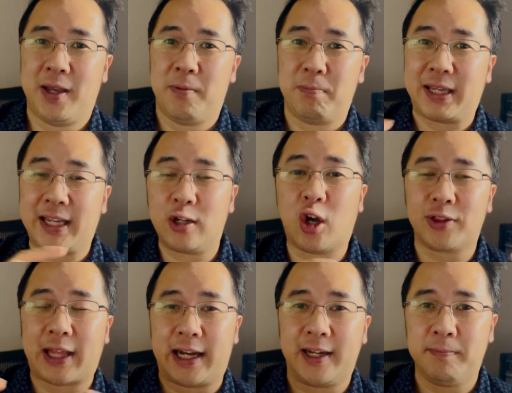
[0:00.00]
bikin
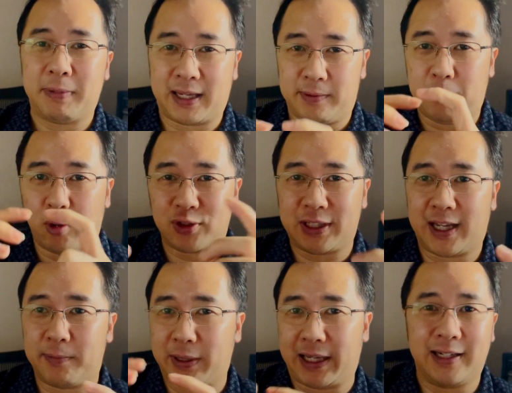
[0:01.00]
konten, bikin
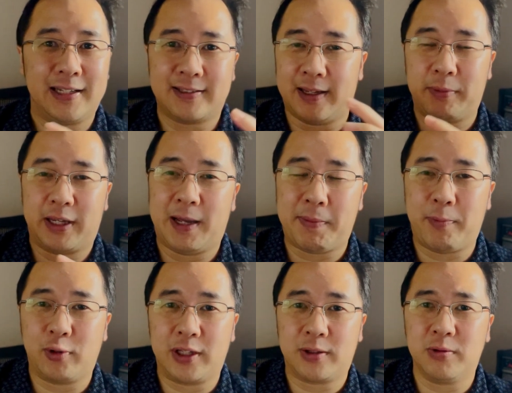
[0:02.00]
postingan, bikin desain, bikin
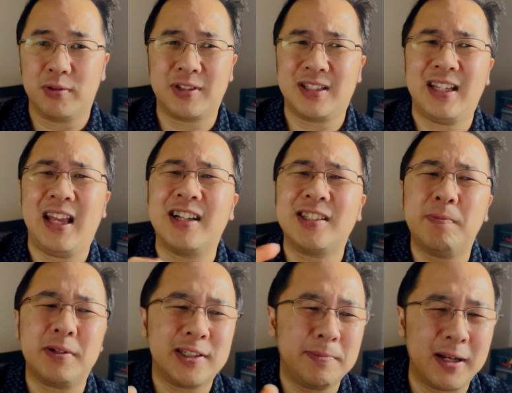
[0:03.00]
apapun itu, yang
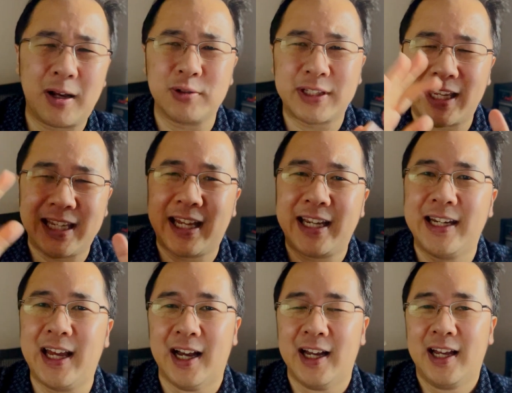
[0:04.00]
simpel-simpel gak usah yang
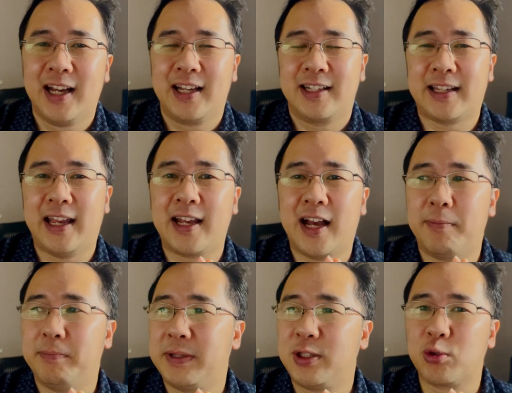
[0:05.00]
indah-indah saya nggak
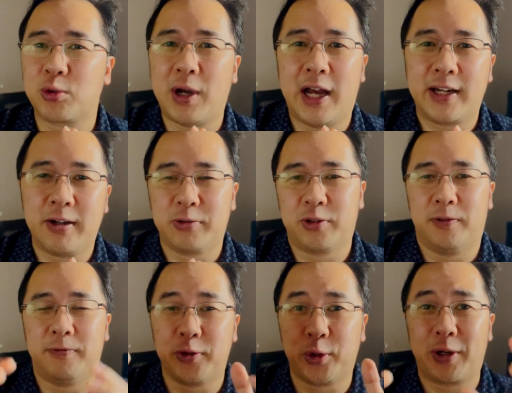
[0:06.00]
menyuruh Anda
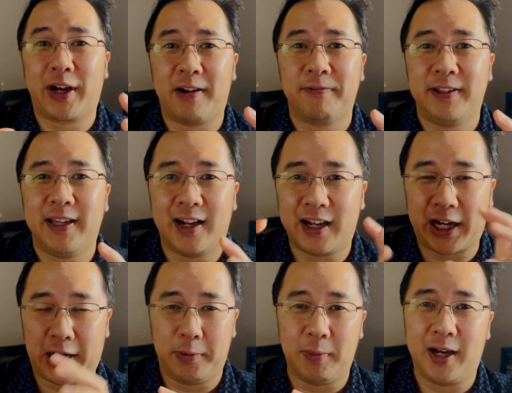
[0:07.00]
untuk fotografi yang
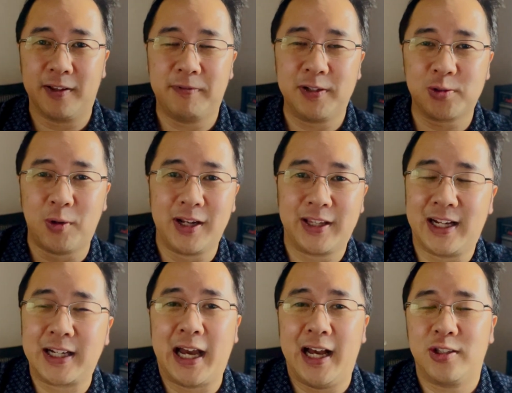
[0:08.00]
keren banget visualnya,
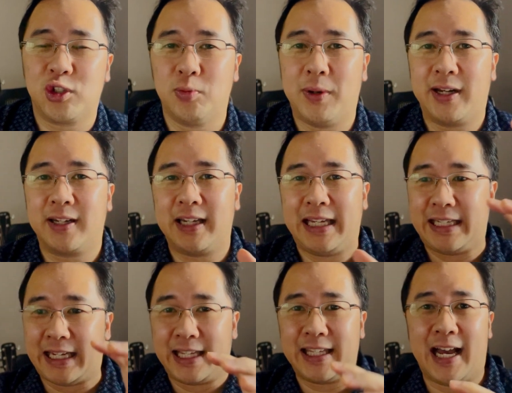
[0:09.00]
nggak, cuman
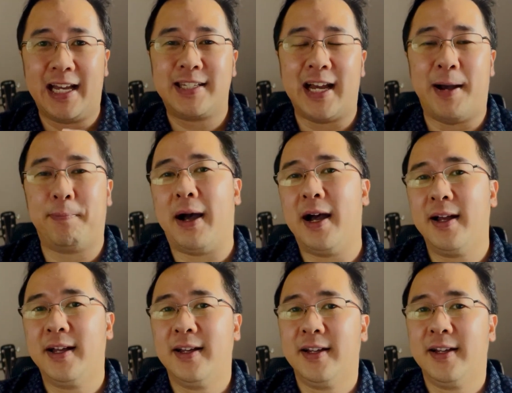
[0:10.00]
idenya aja apa.